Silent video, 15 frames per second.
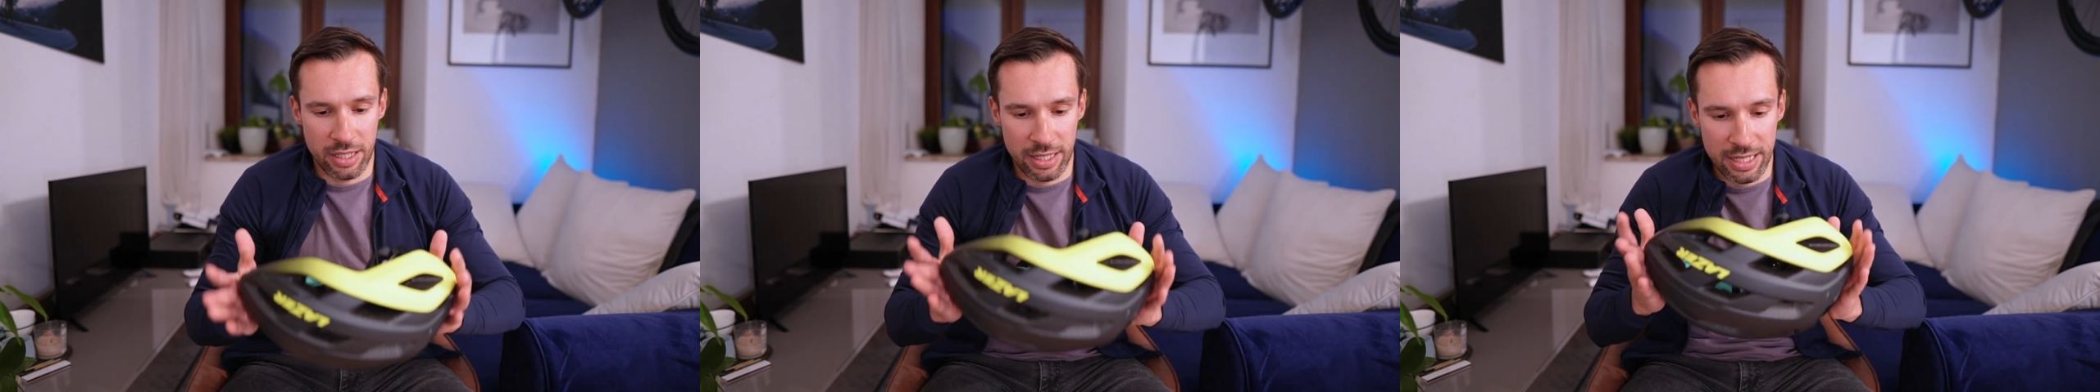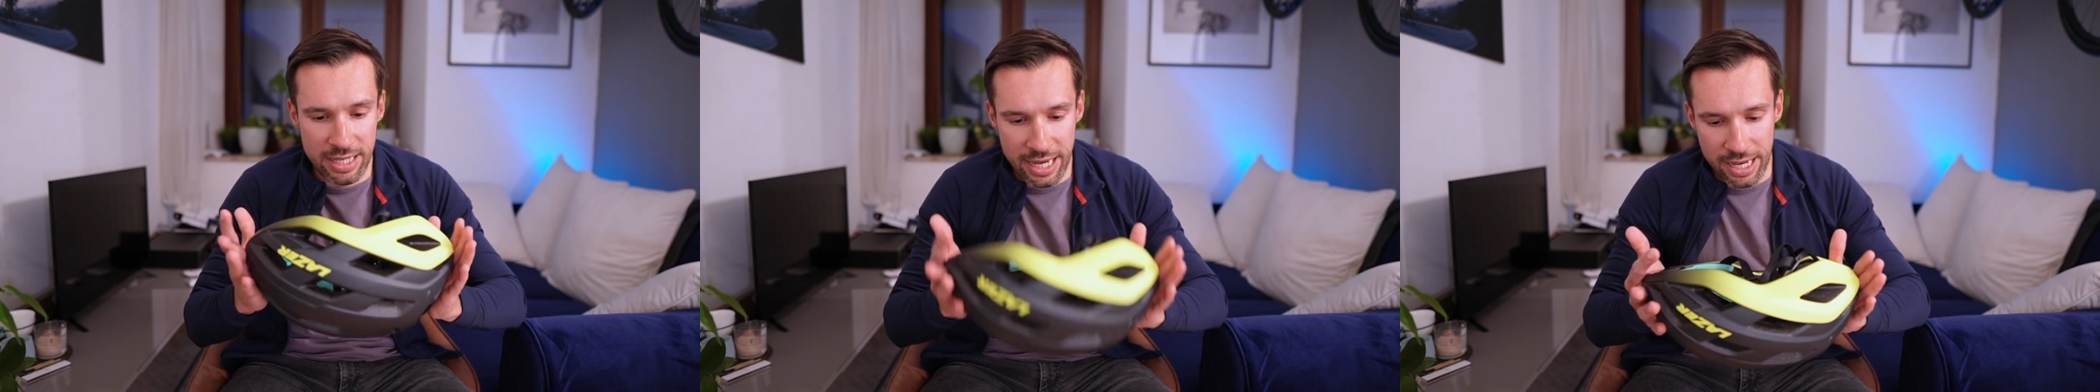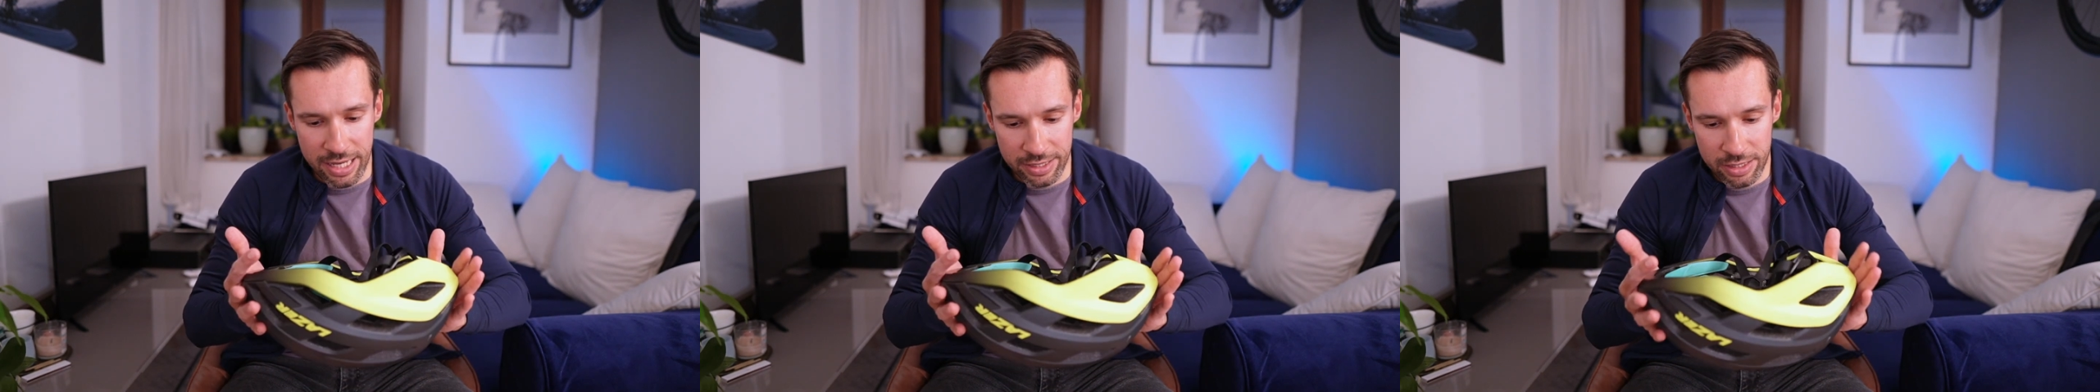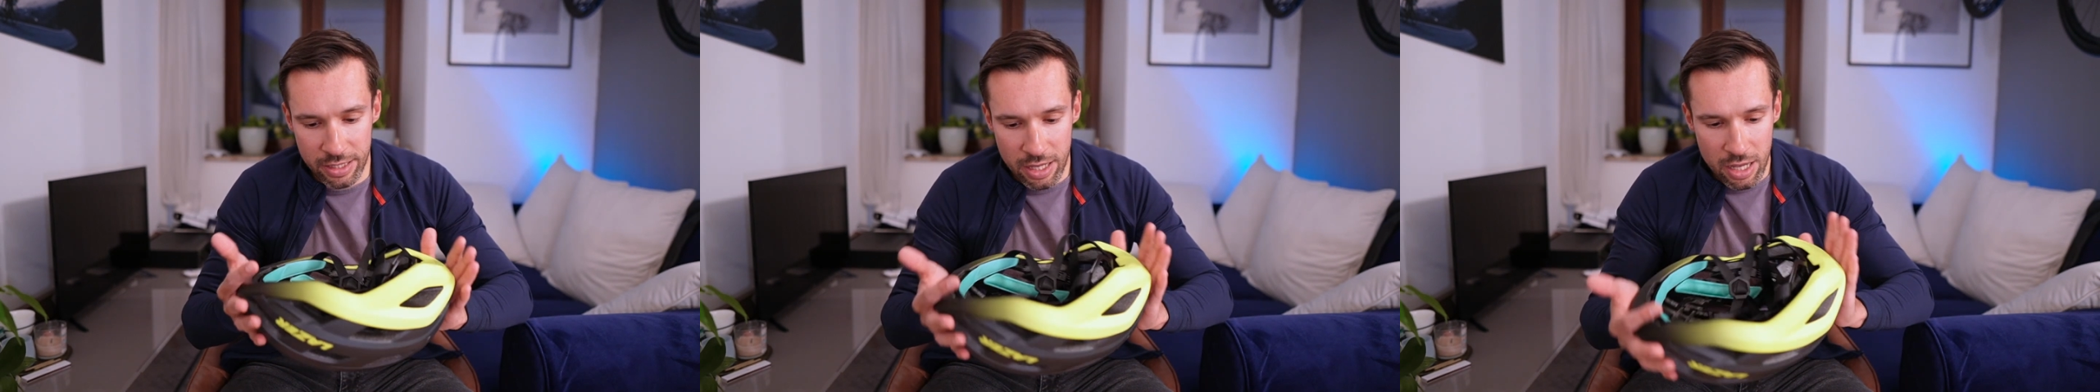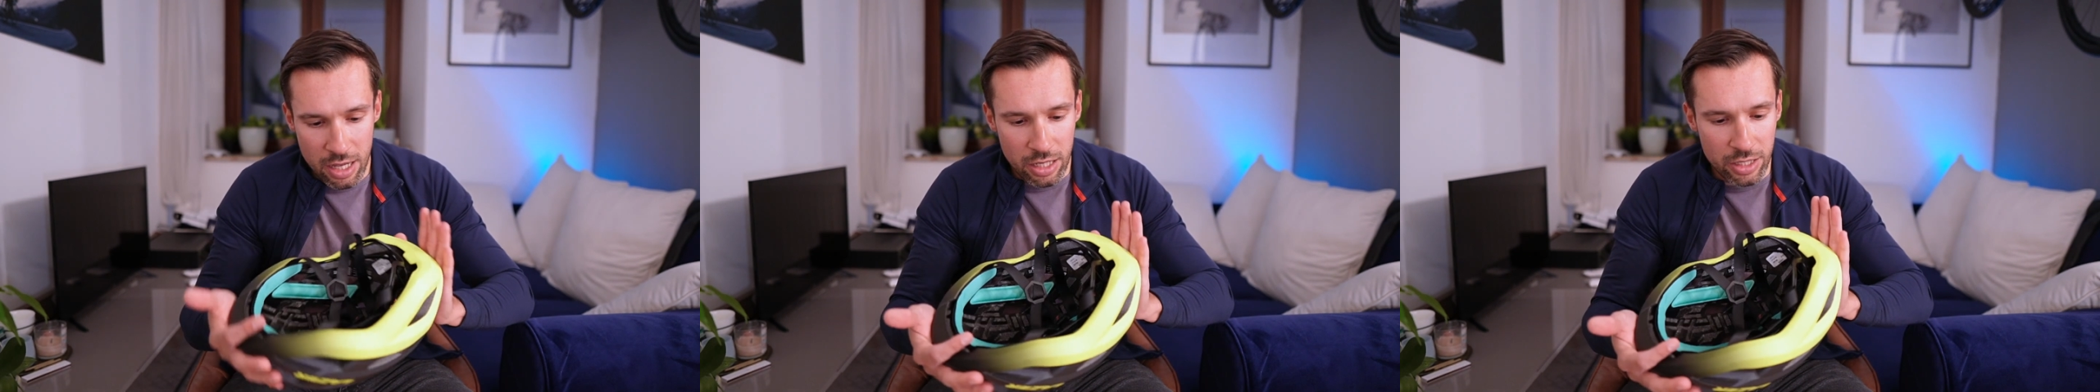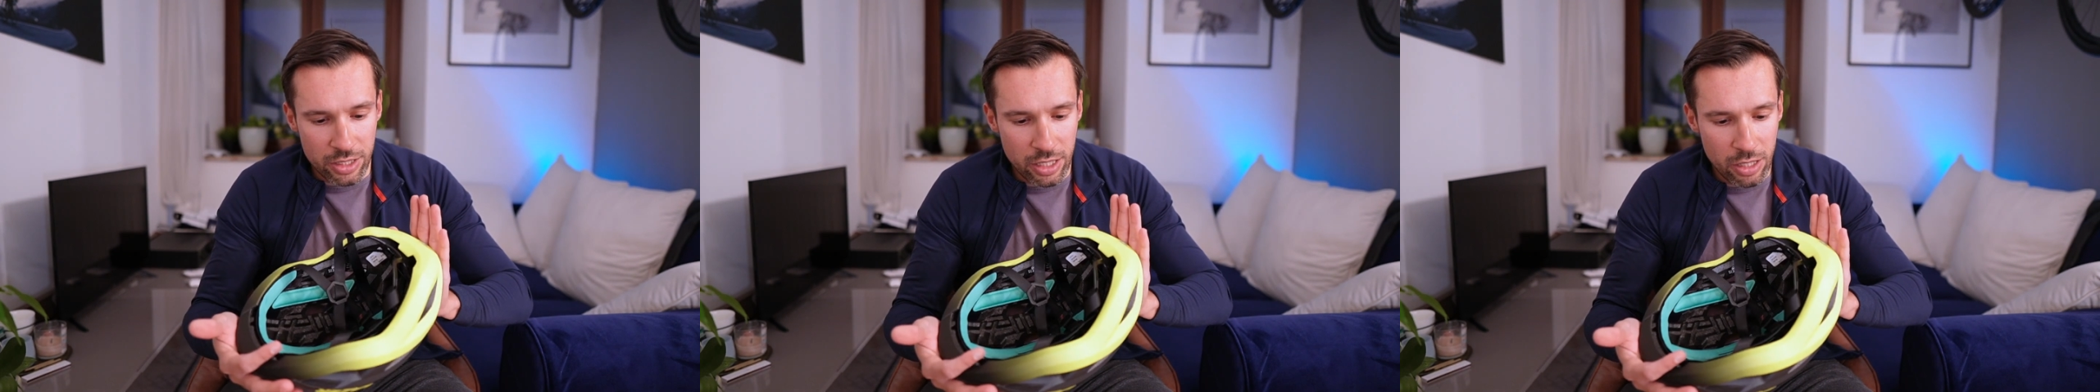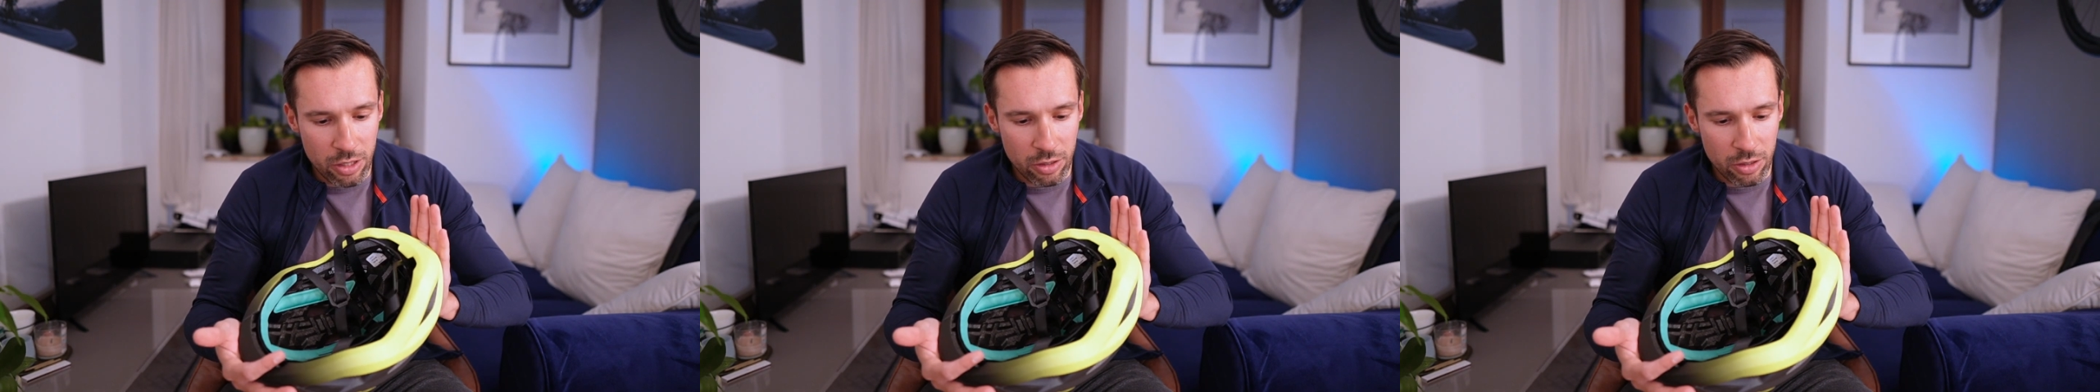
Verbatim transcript: e, nie jest. Jeżeli